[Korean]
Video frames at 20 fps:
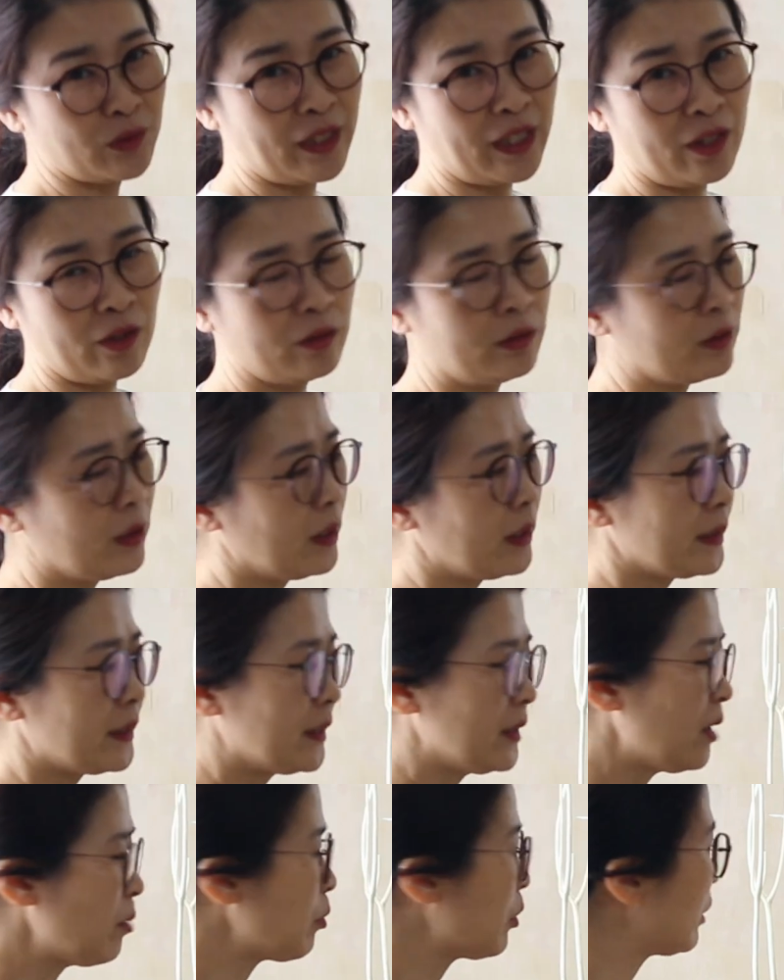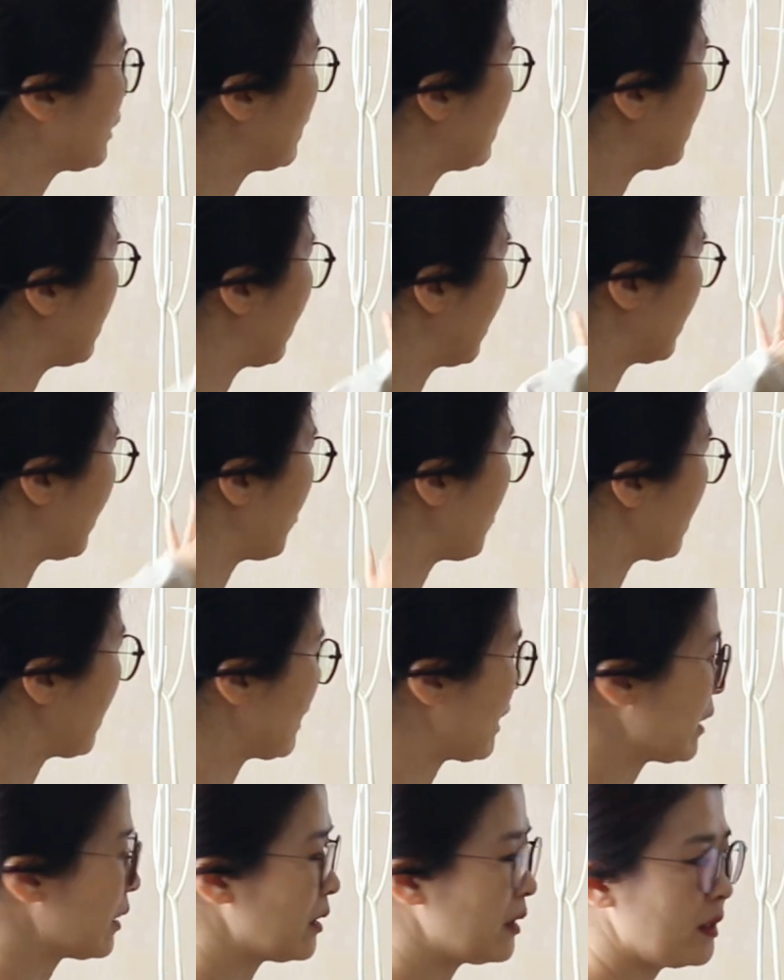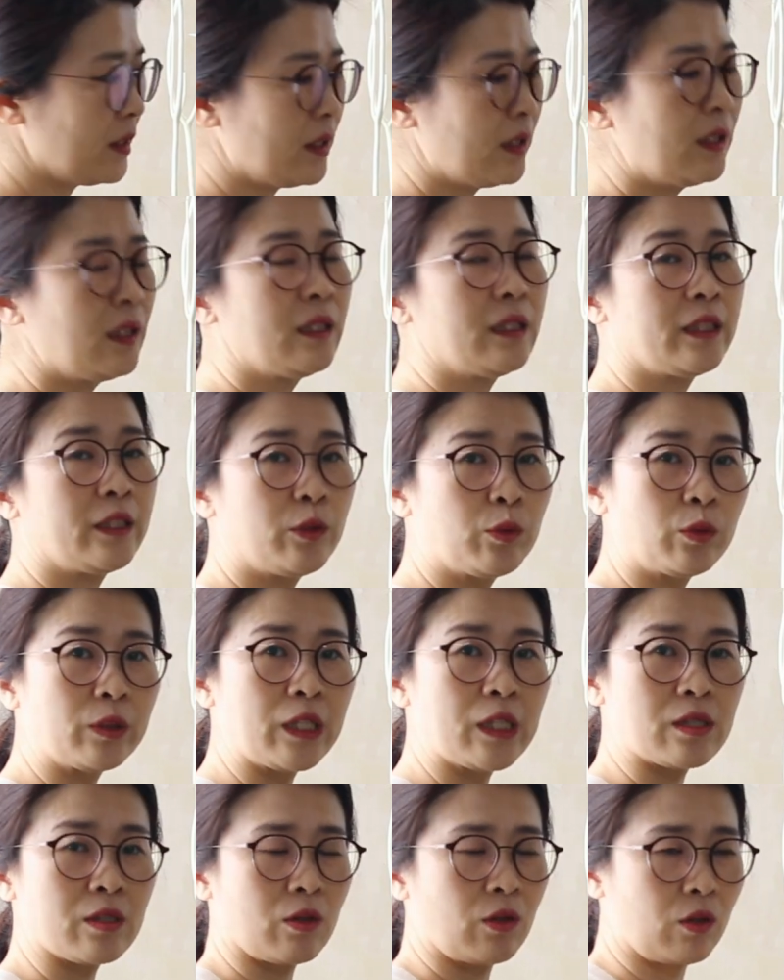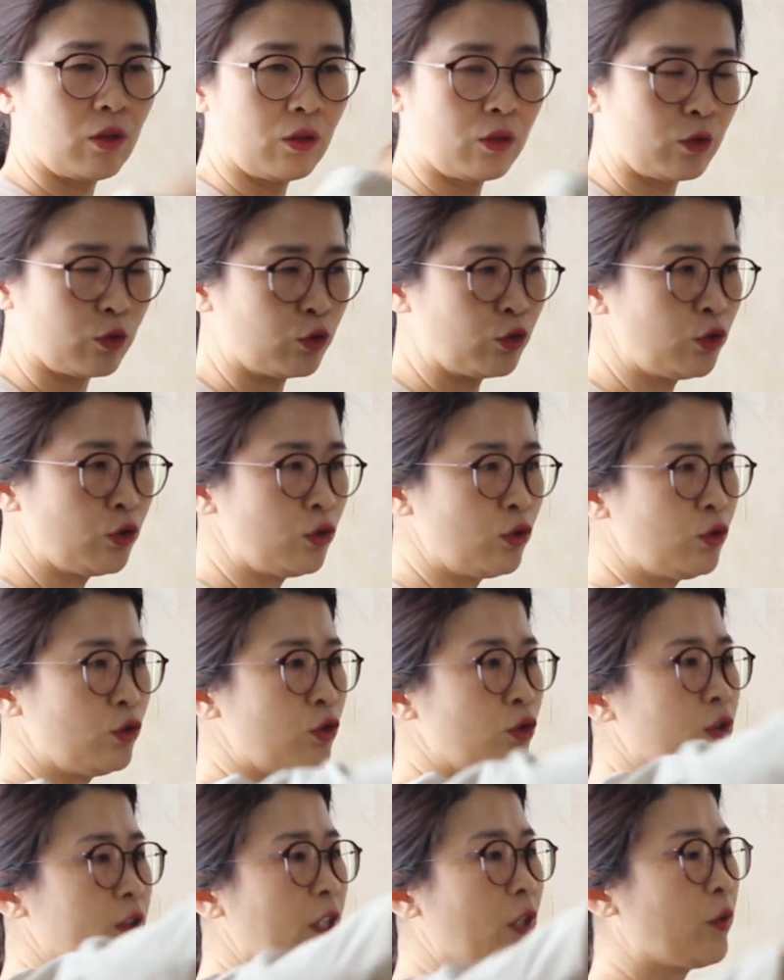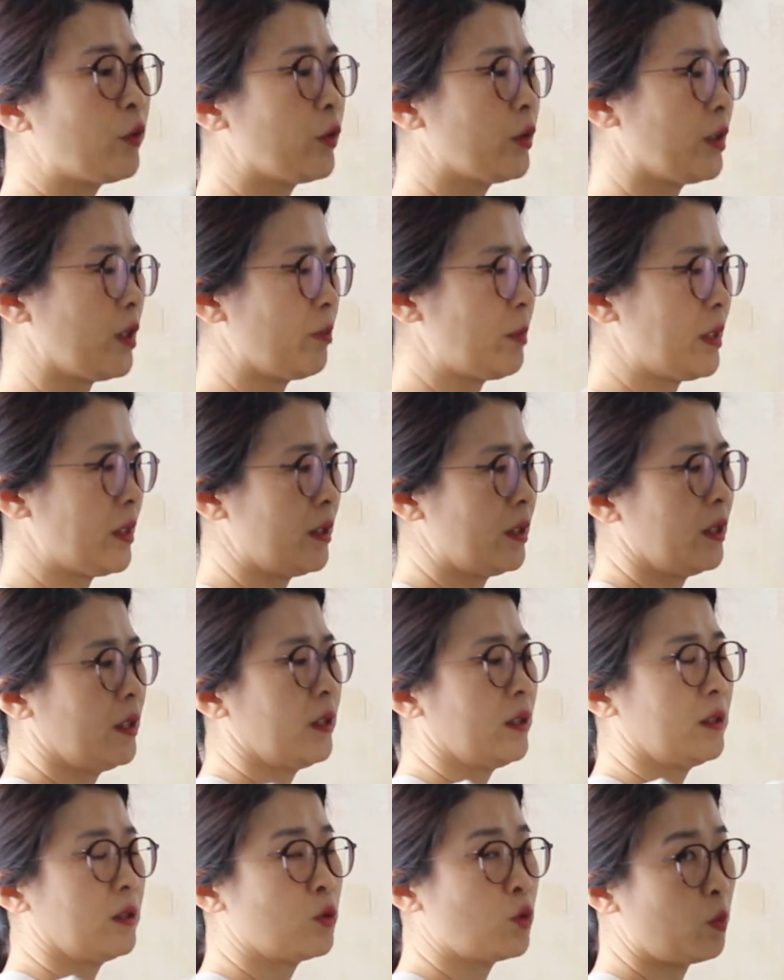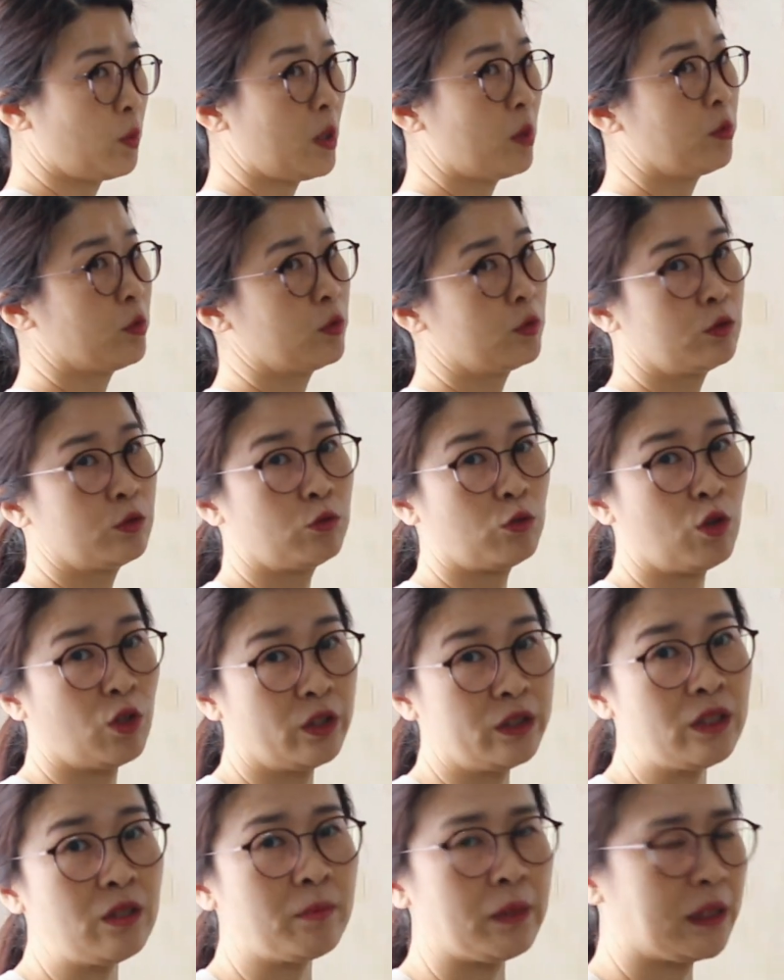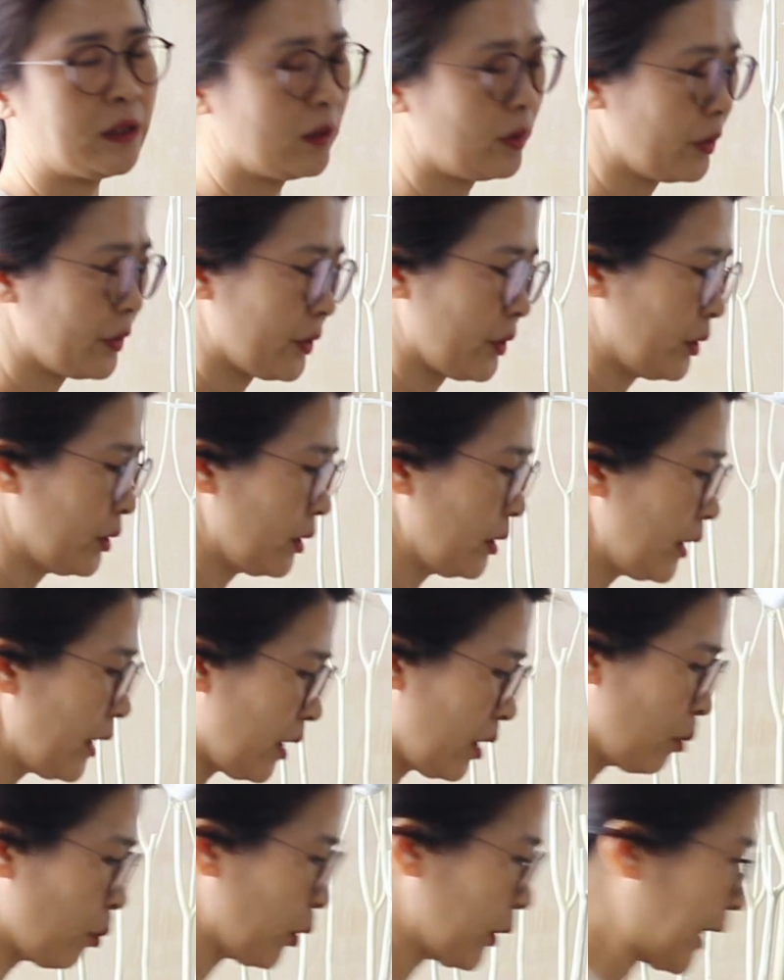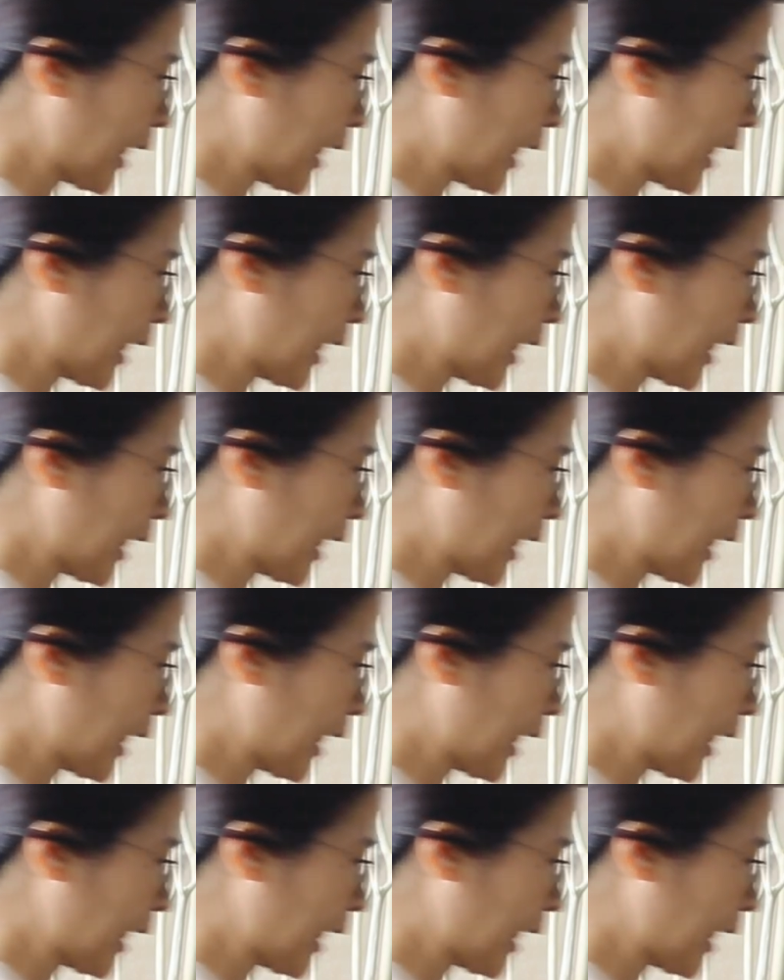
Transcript: 돼요 지난번에는 제가 삼지닭을 이용해서 쭉 세워놓은 다음에 조팝으로 원을 만들었었는데 뭐